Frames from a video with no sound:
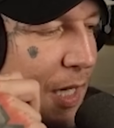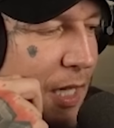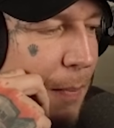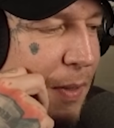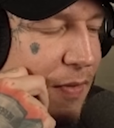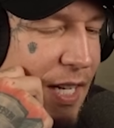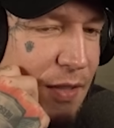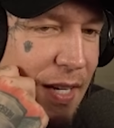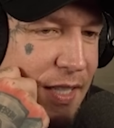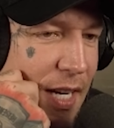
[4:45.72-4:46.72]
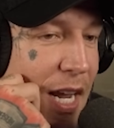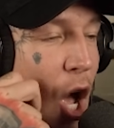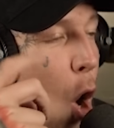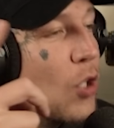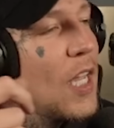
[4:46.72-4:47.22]
kann Privatsphäre sein.
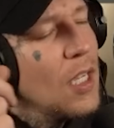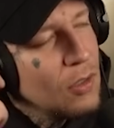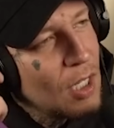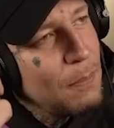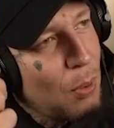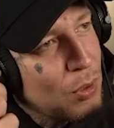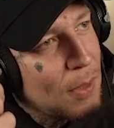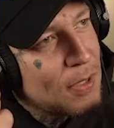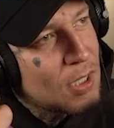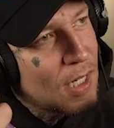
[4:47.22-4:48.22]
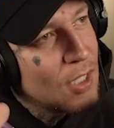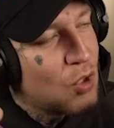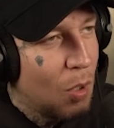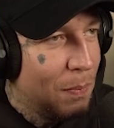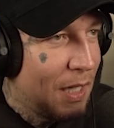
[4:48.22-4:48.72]
Okay, den Punkt gebe ich dir. Ne?
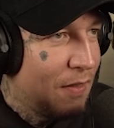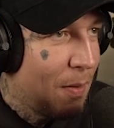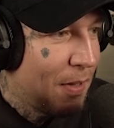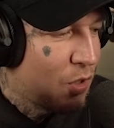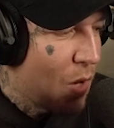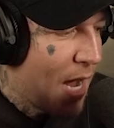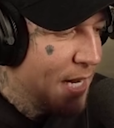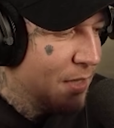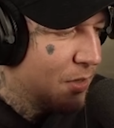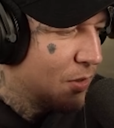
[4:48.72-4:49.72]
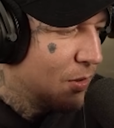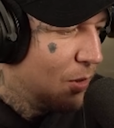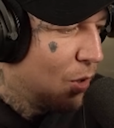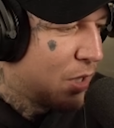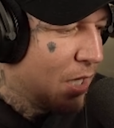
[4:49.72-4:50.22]
Sonnenbrille, wenn man zu high ist,
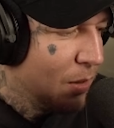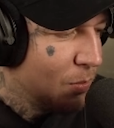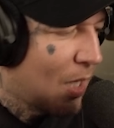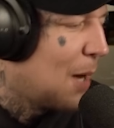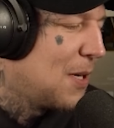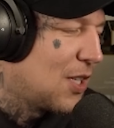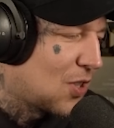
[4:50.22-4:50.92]
Okay, dann habe ich nichts